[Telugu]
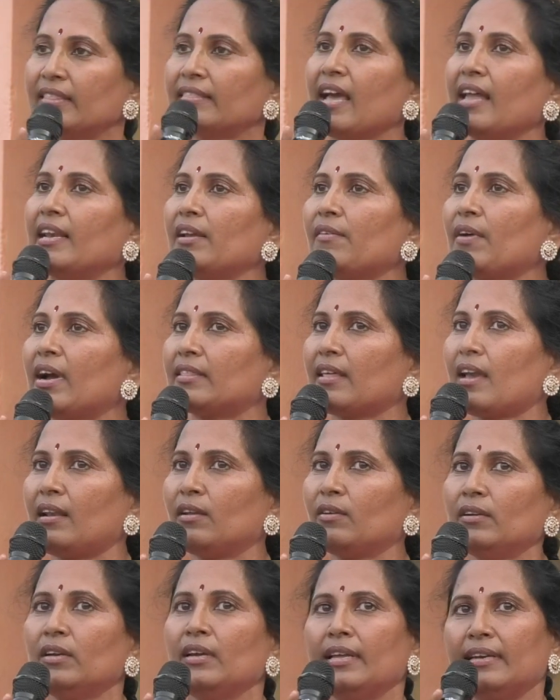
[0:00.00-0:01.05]

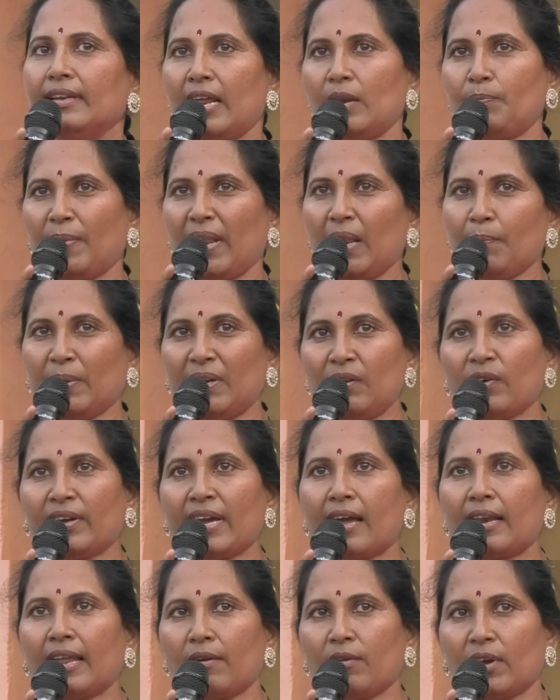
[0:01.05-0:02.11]
ధన్యవాదాలు నేను
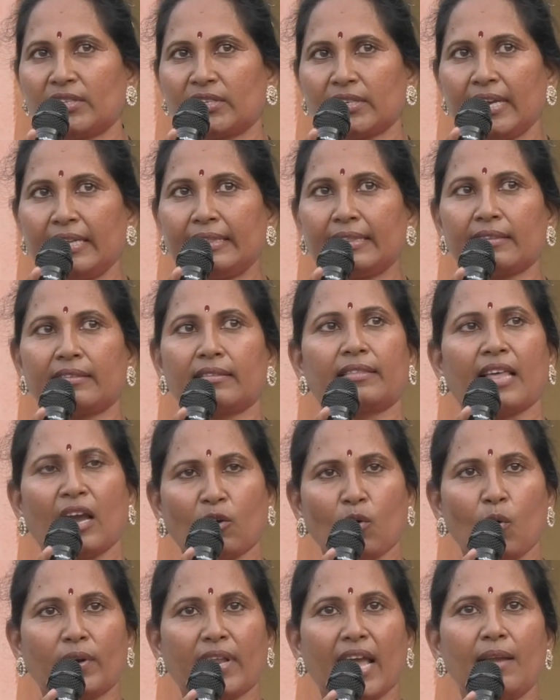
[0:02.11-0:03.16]
పిలుపునిగానే వచ్చి ఇంత
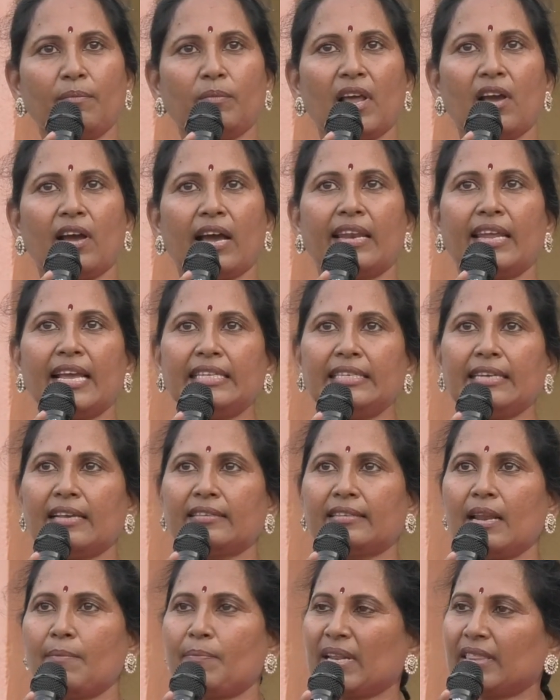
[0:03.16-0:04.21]
తక్కువ టైంలో అరేంజ్
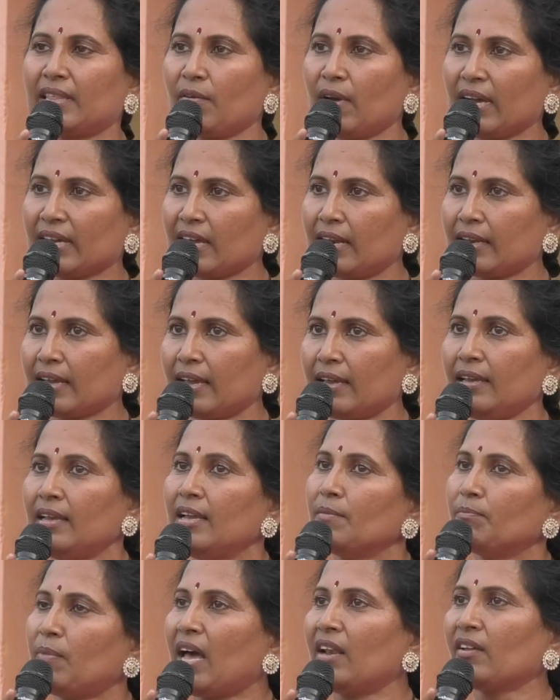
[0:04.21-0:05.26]
చేసిన ప్రతి ఒక్కరికి
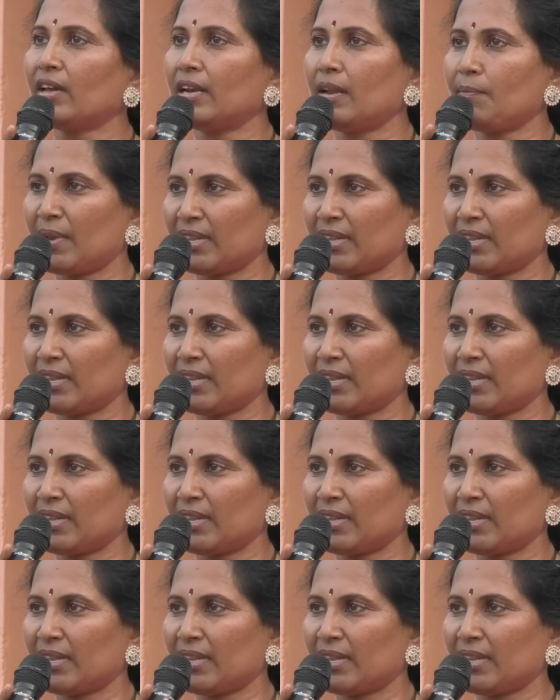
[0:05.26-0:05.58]
పాల్గొన్న